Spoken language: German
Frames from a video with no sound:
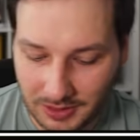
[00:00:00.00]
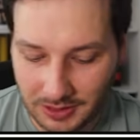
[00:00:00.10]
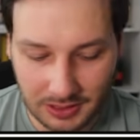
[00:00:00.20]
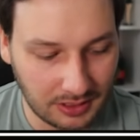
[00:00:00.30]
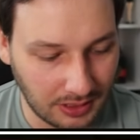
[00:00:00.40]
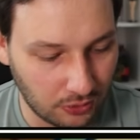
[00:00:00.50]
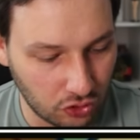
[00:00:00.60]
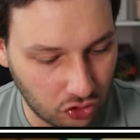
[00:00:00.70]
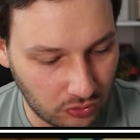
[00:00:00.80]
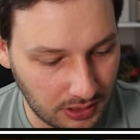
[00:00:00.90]
die ich
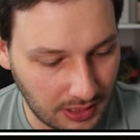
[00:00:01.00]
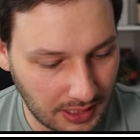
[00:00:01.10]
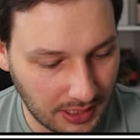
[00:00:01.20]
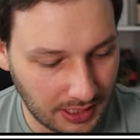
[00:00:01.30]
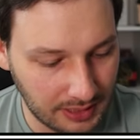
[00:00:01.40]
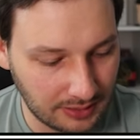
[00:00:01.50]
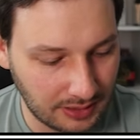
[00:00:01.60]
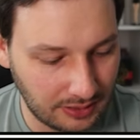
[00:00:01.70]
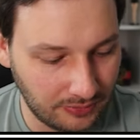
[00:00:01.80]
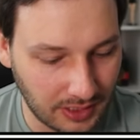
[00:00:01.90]
auch schon in der
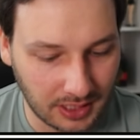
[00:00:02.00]
alternativen